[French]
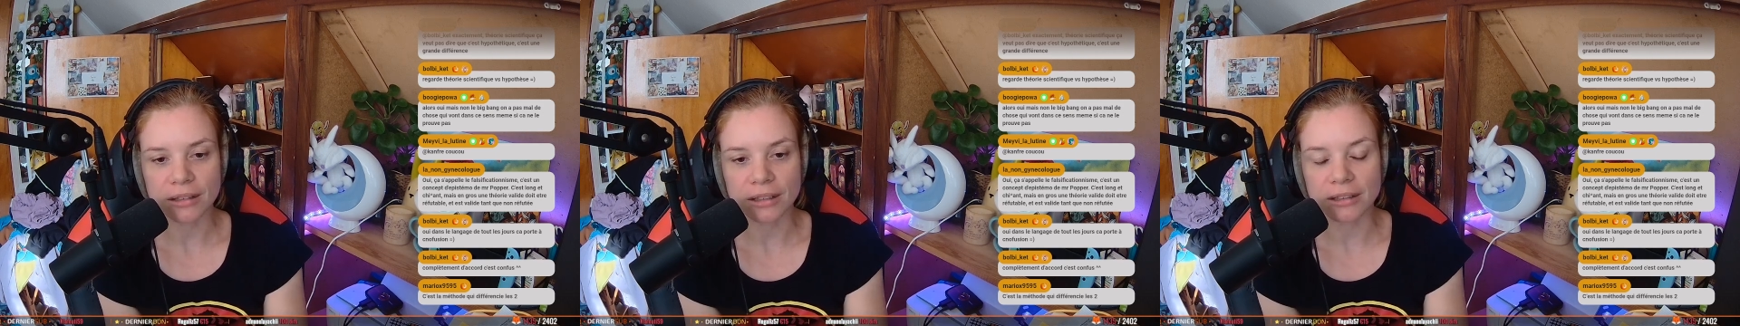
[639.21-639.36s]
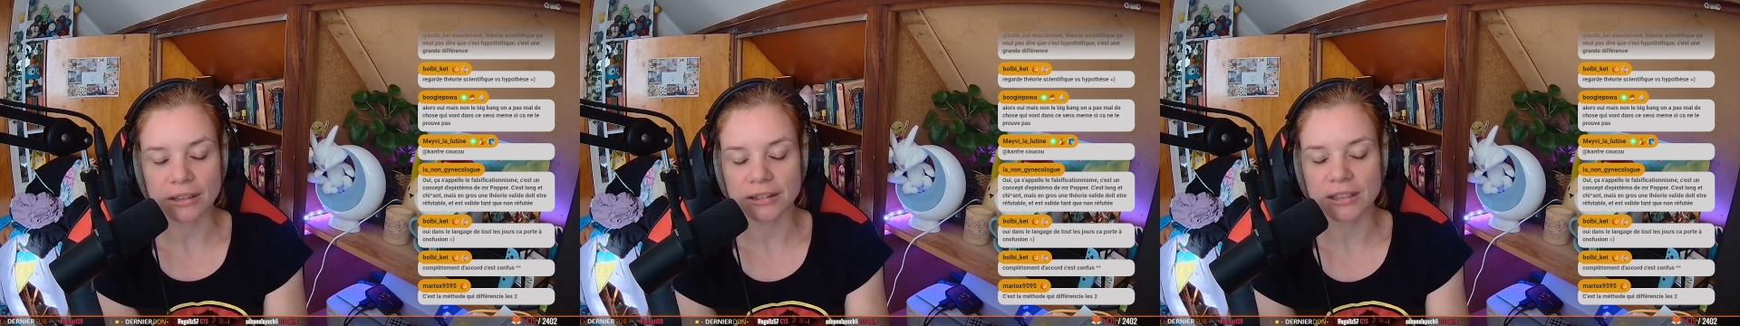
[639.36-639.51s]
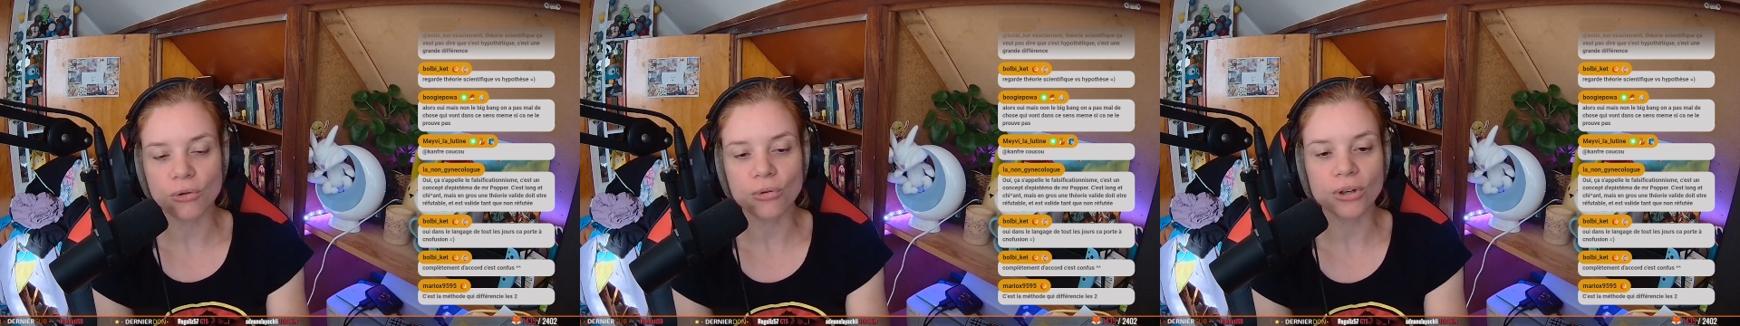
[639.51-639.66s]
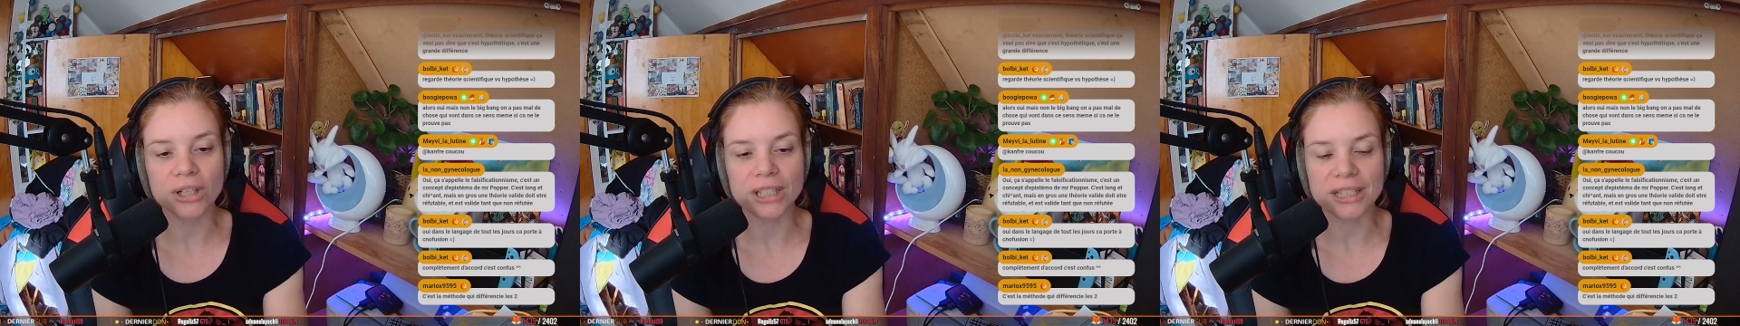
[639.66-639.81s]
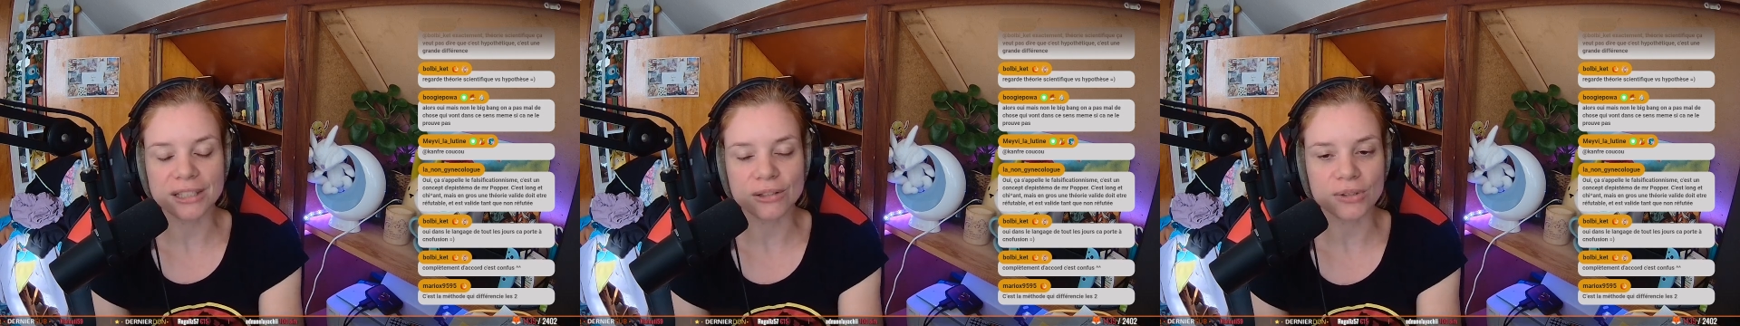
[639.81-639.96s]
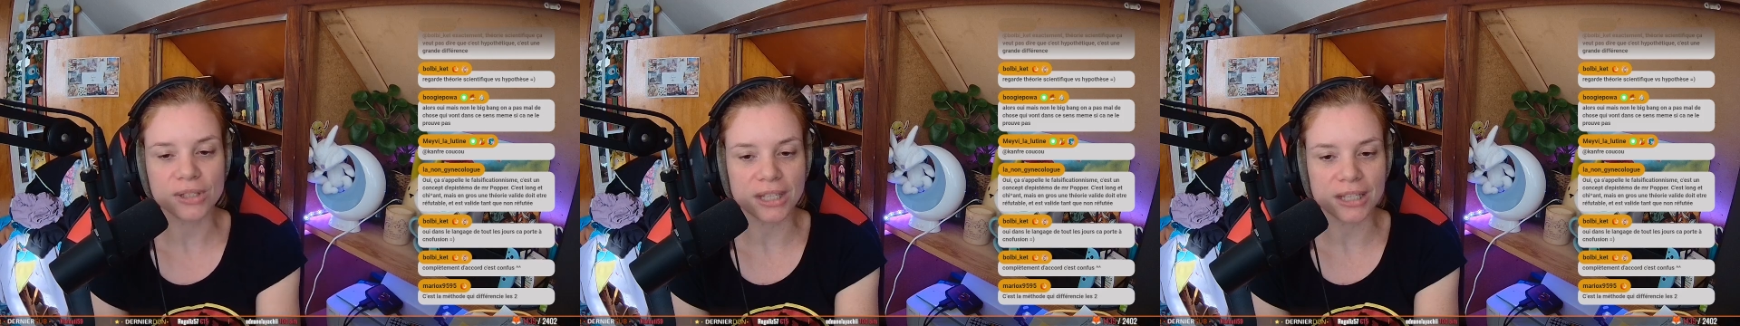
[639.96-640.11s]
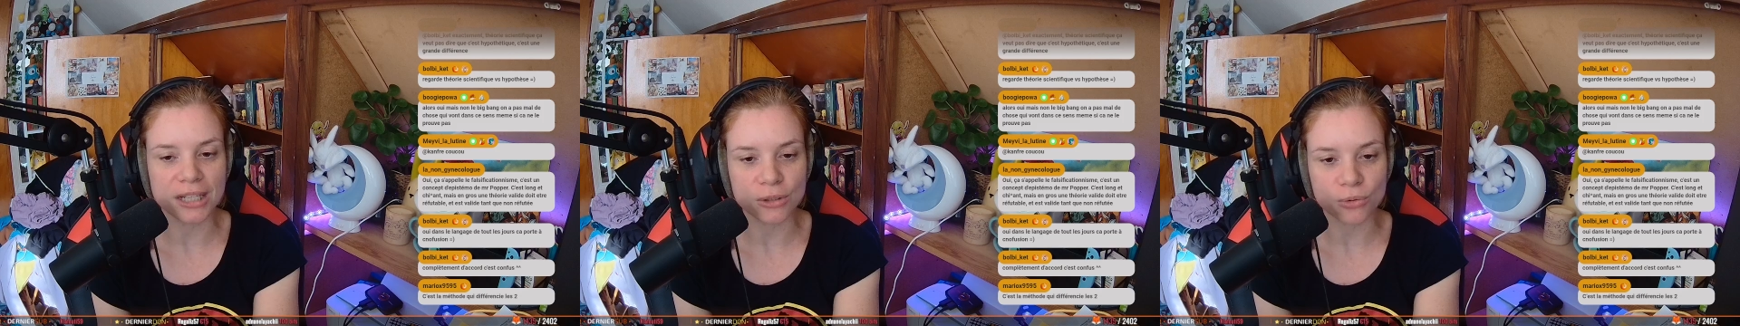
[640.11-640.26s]
et théorie des
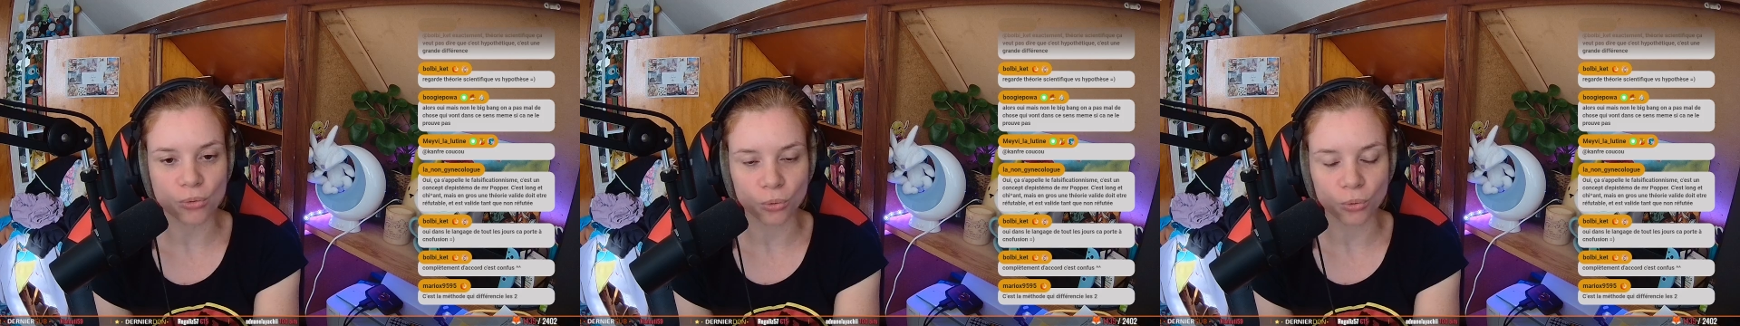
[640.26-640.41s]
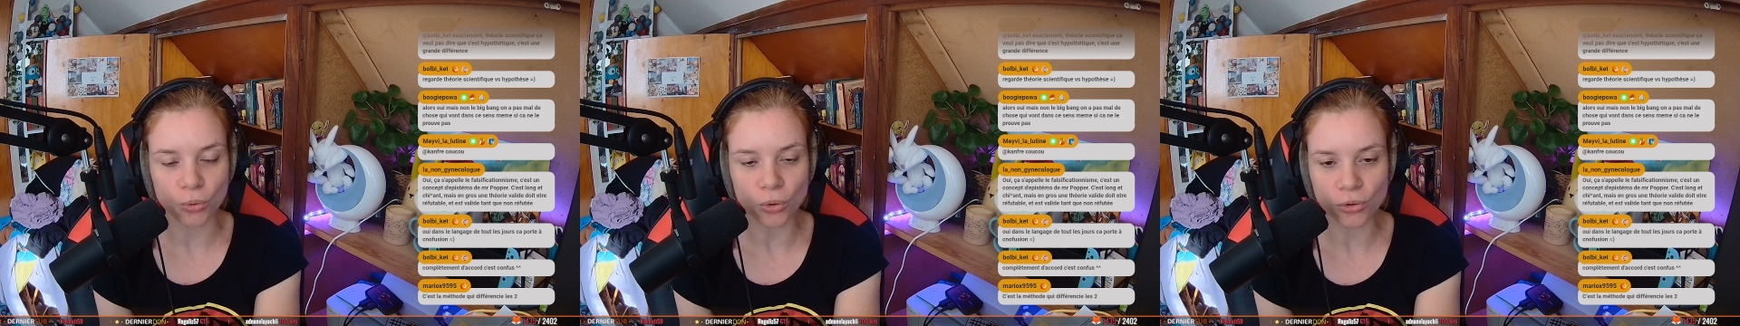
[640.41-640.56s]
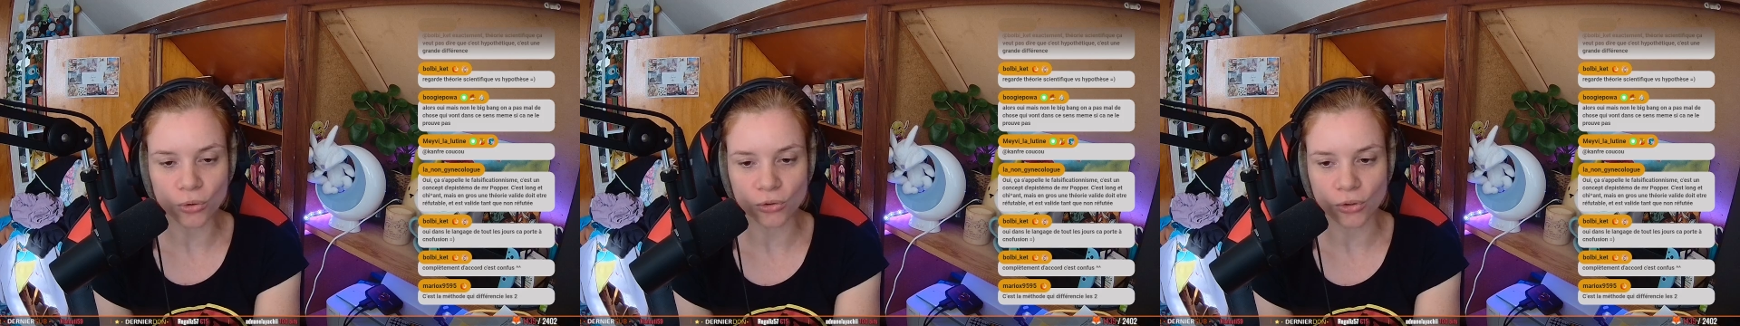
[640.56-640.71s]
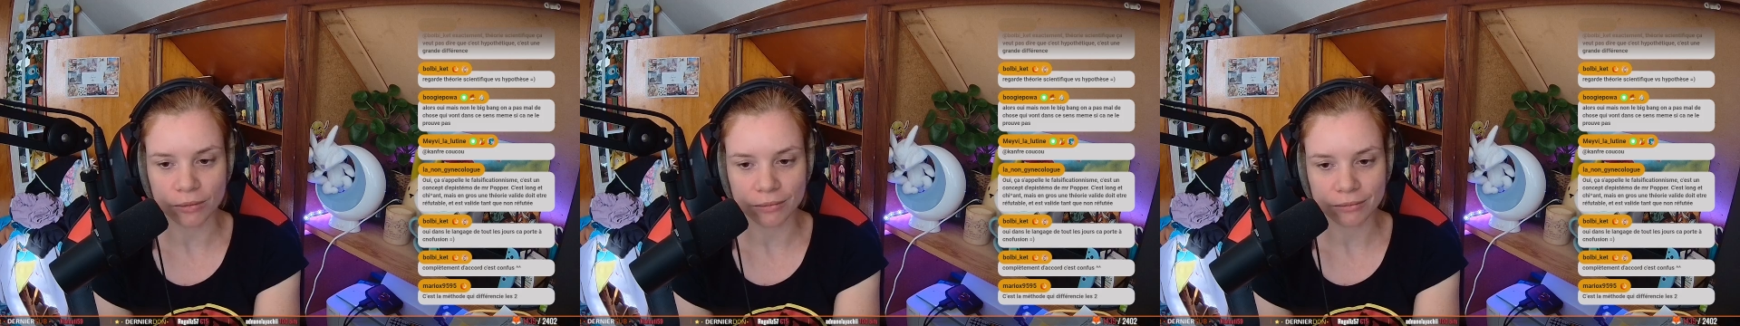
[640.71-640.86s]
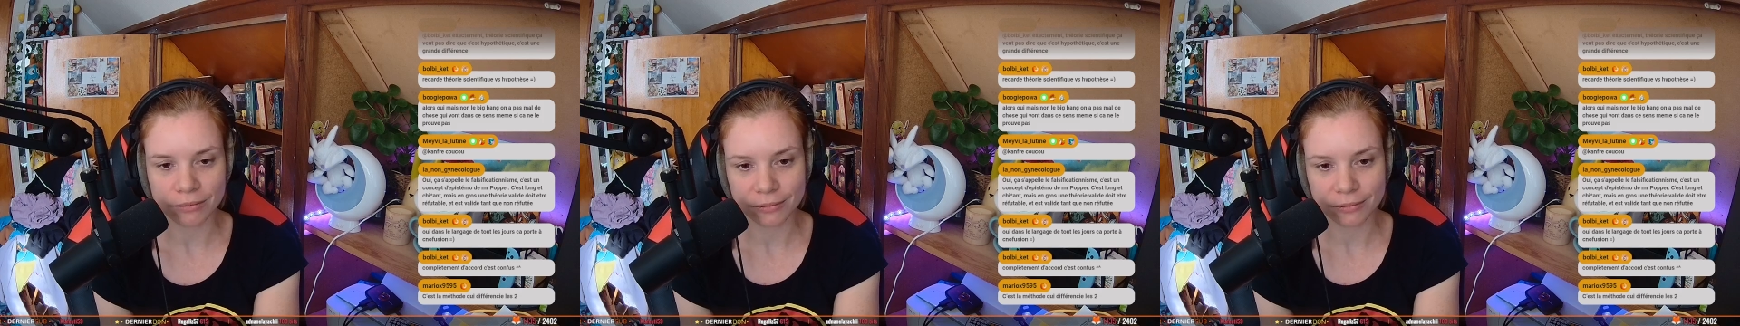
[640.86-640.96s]
anciens astronautes,